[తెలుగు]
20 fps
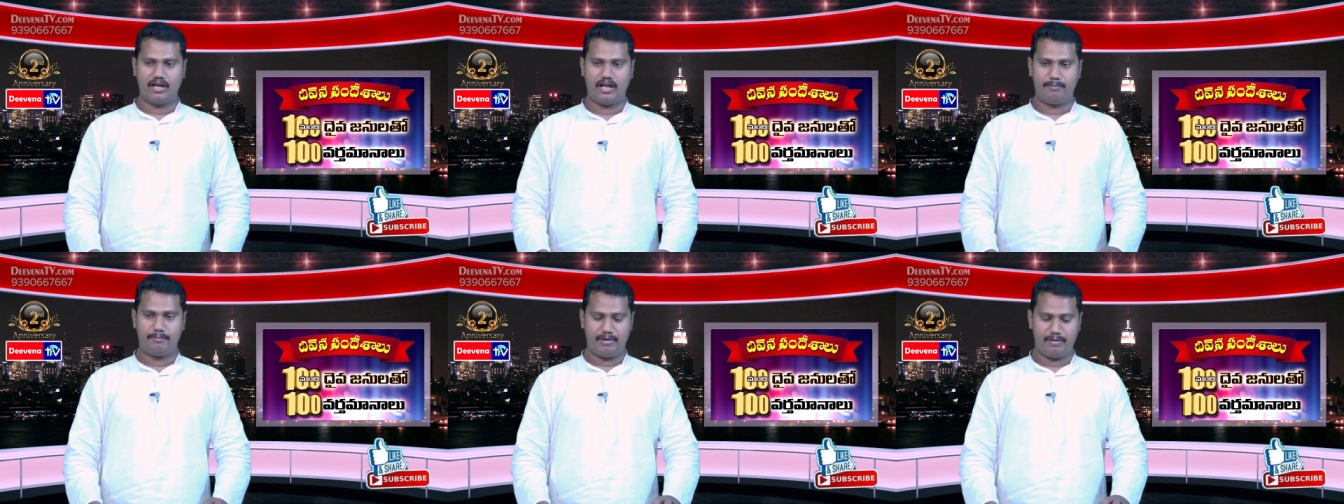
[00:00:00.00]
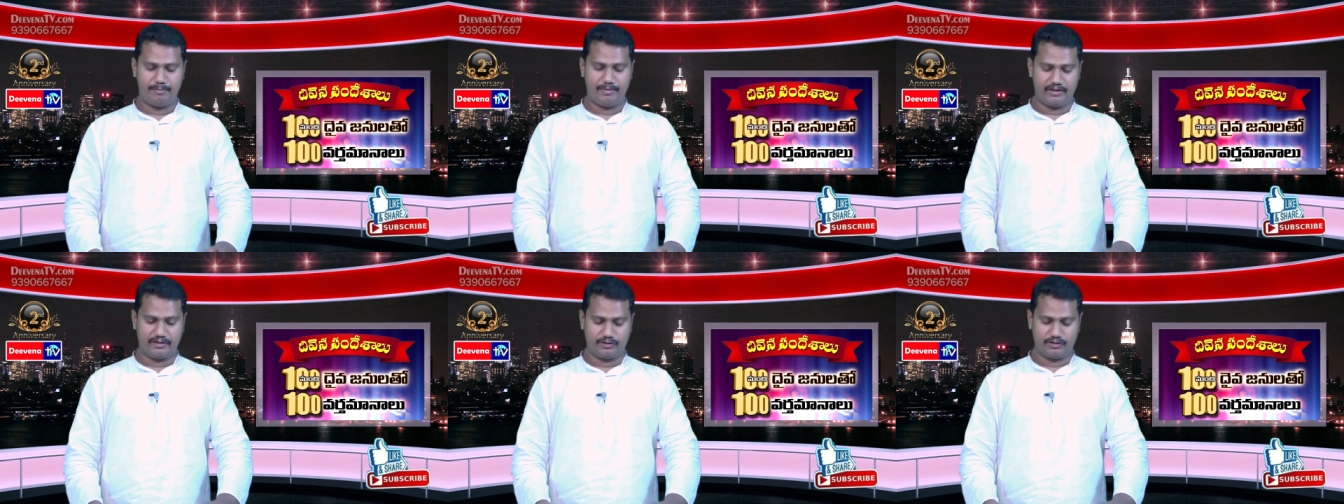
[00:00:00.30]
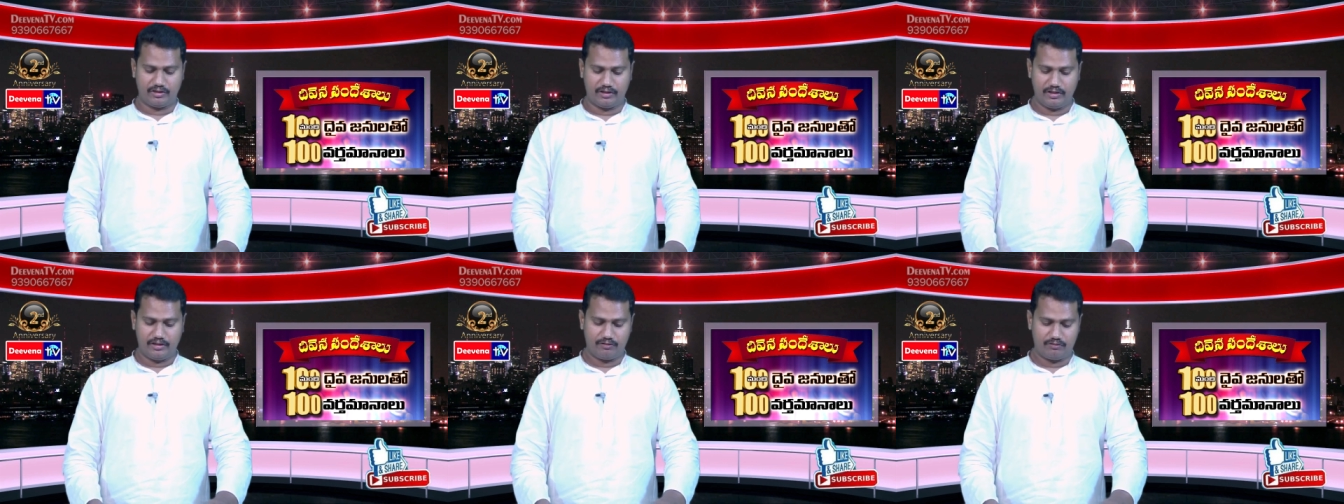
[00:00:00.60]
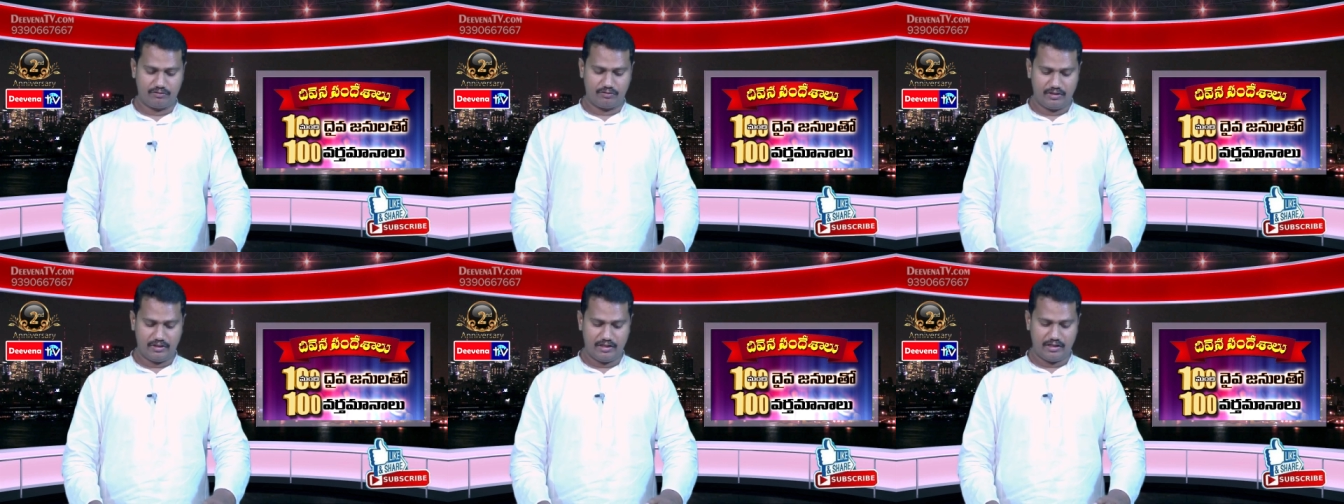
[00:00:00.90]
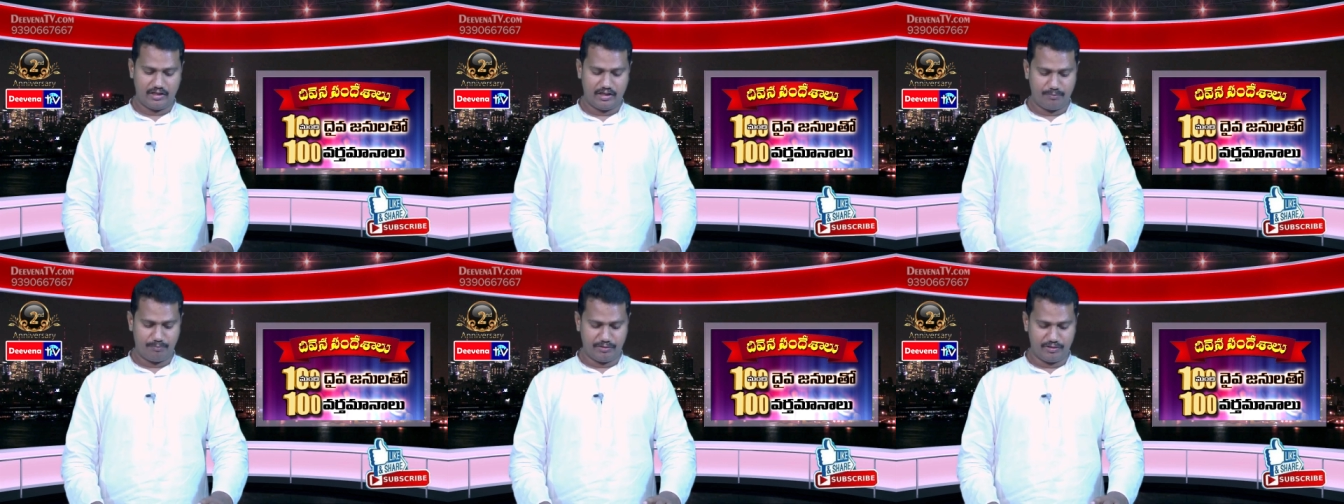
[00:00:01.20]
లాభాపేక్ష లేకుండా
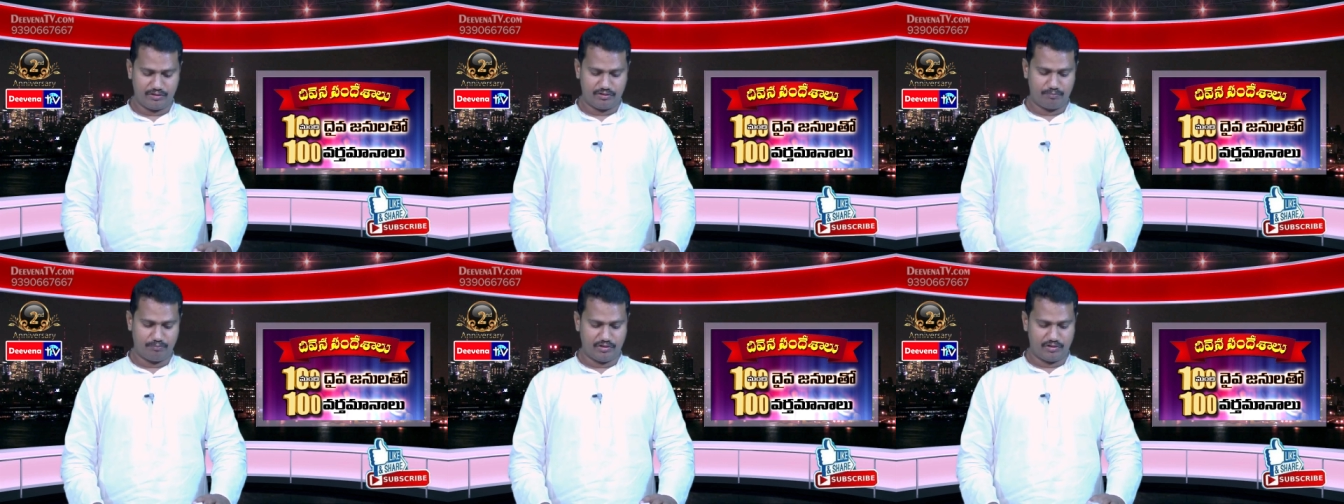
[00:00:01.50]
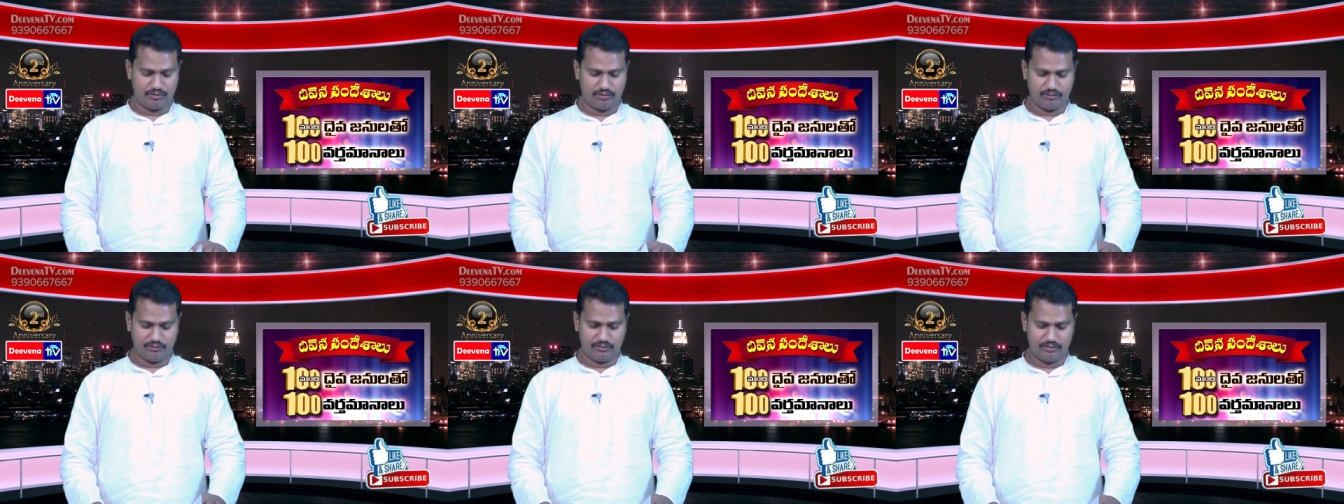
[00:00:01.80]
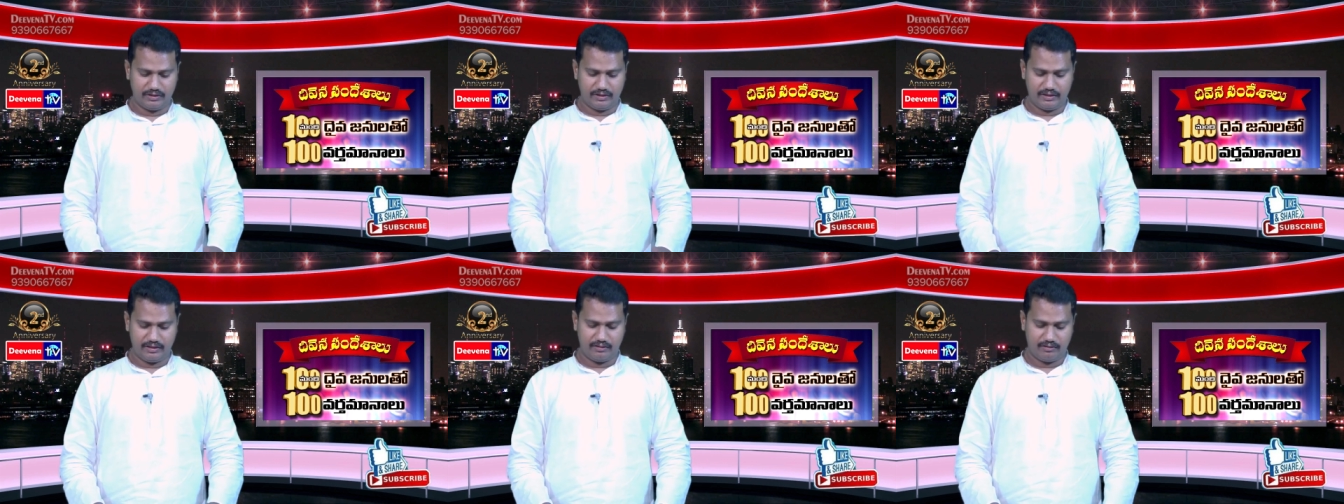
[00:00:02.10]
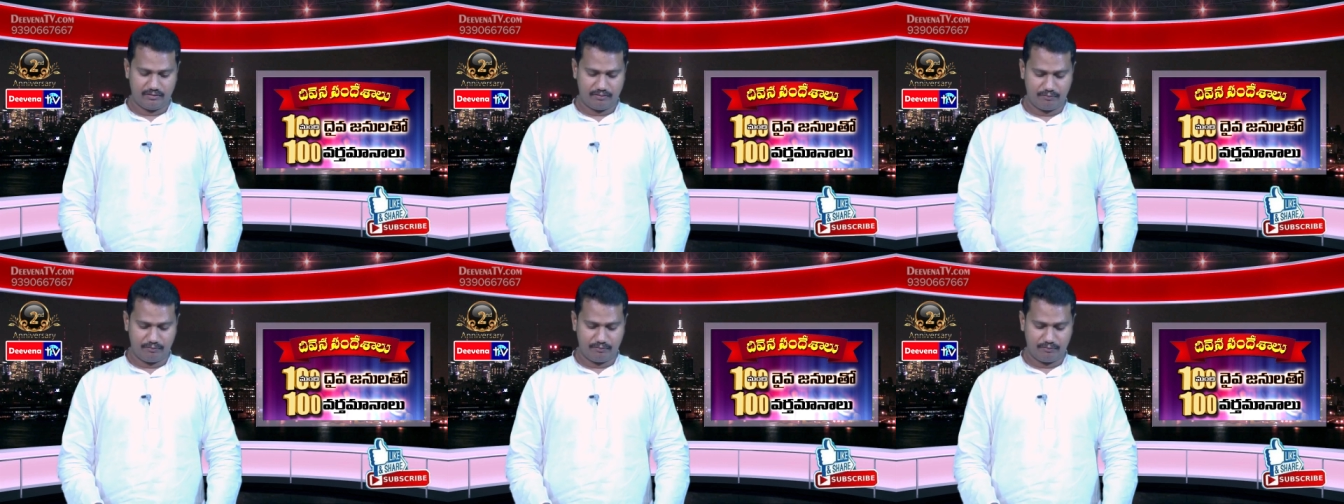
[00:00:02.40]
నడిపించబడుతుంది